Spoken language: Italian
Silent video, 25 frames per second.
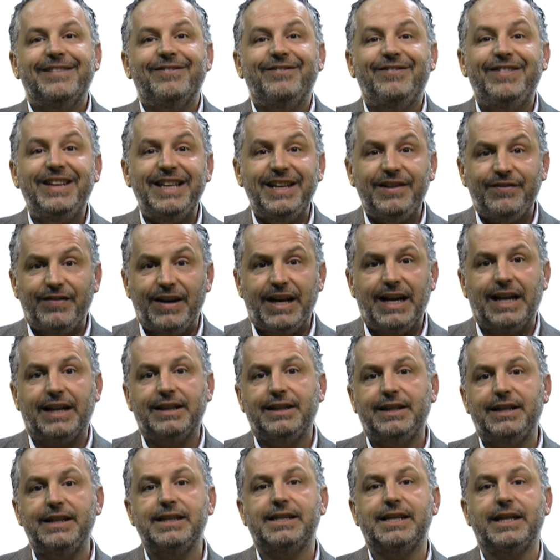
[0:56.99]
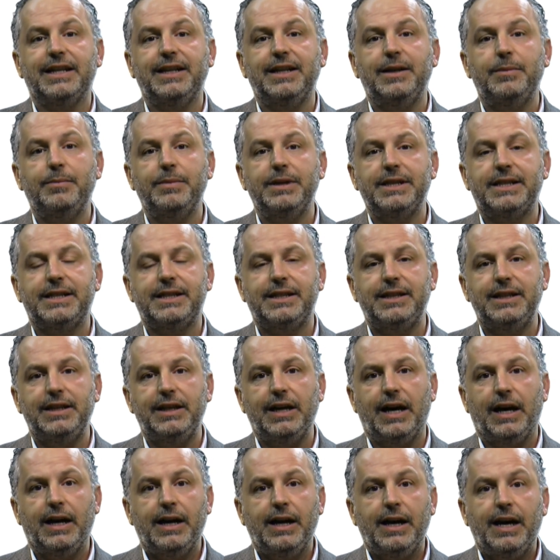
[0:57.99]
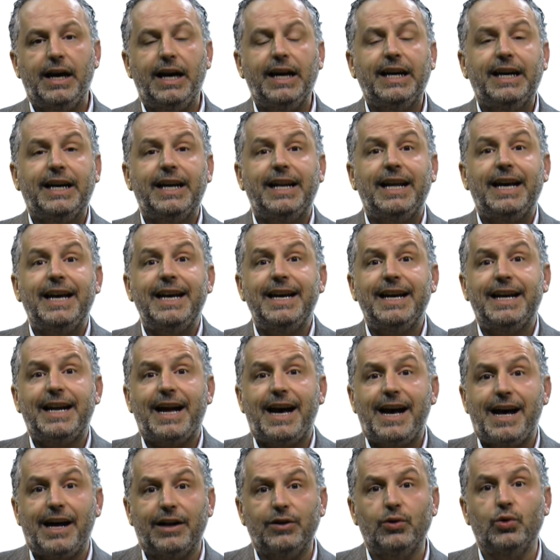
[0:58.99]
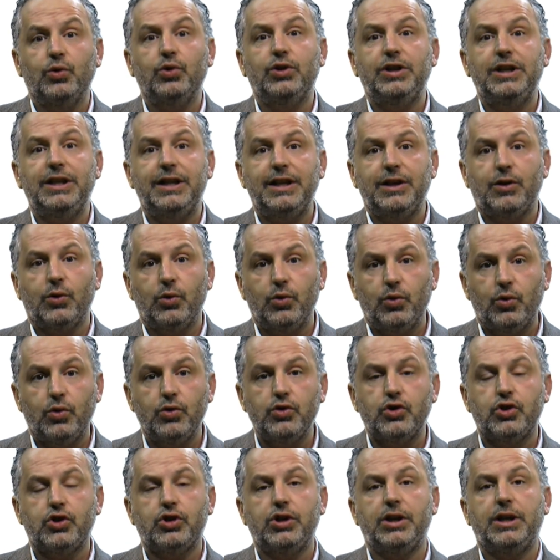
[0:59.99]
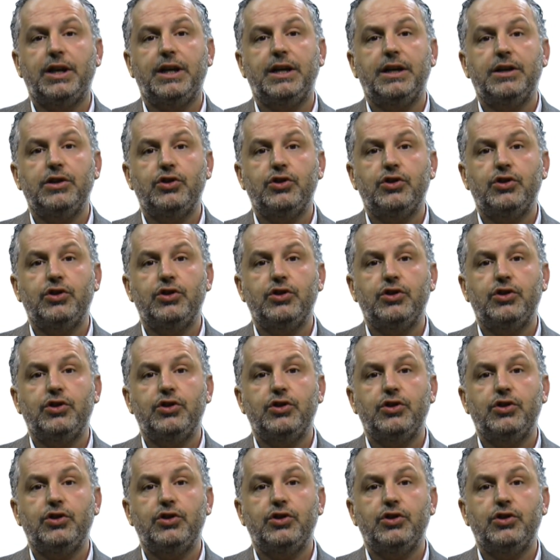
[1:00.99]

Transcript: vive l'attesa del Messia e che è in grado di riconoscere